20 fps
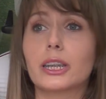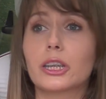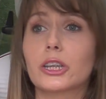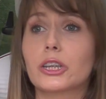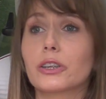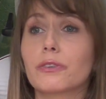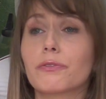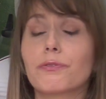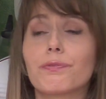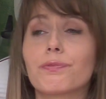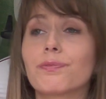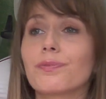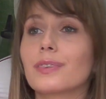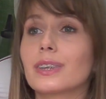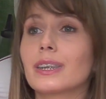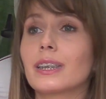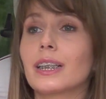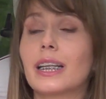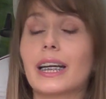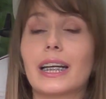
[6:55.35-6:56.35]
Też
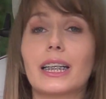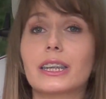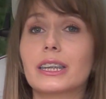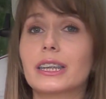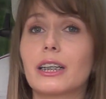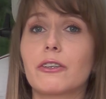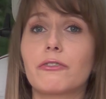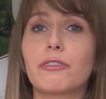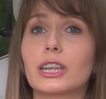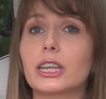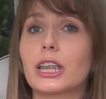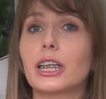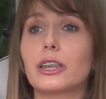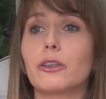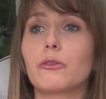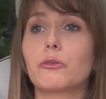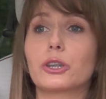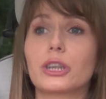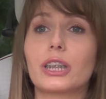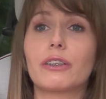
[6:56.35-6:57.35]
mm, lekarze
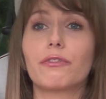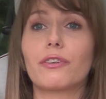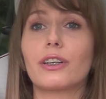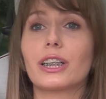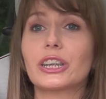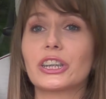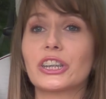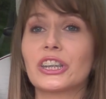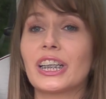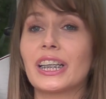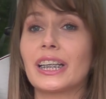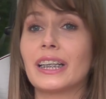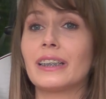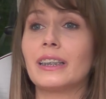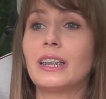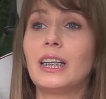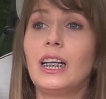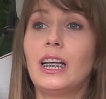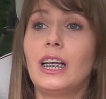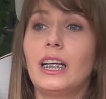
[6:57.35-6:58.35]
zauważają, że właśnie